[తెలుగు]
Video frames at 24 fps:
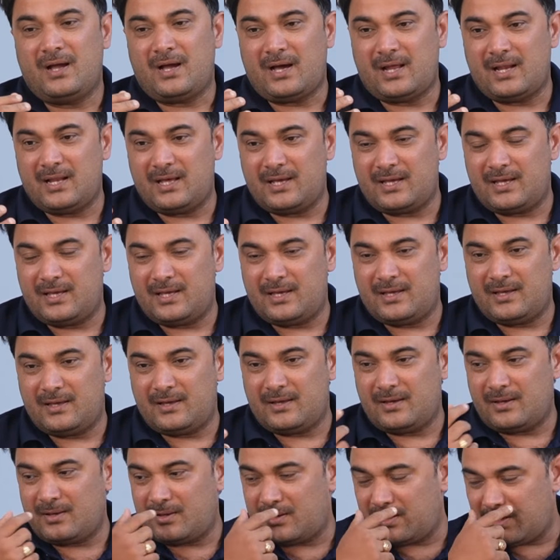అలాగే
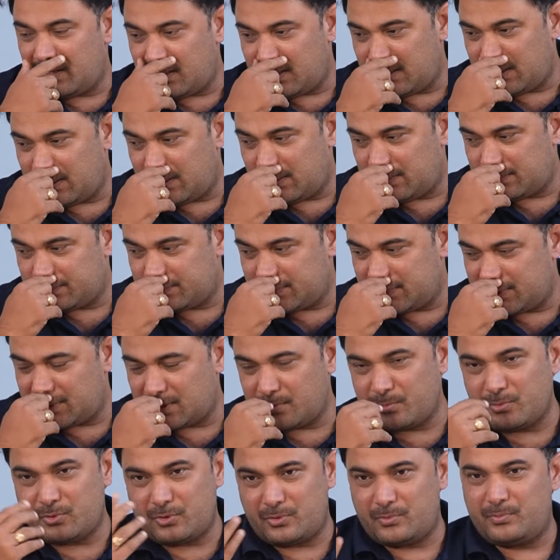ఇంకా
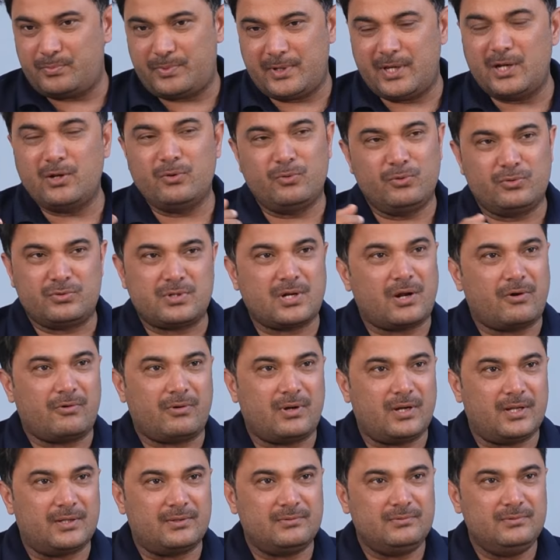ఇద్దరం గ్రూప్ పేర్లు గుర్తు
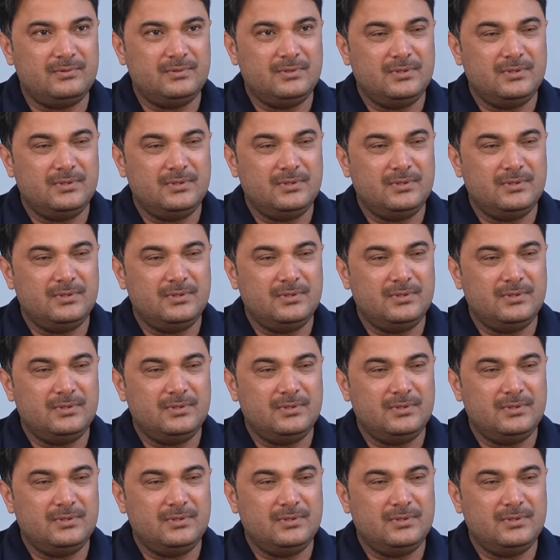రావట్లేదు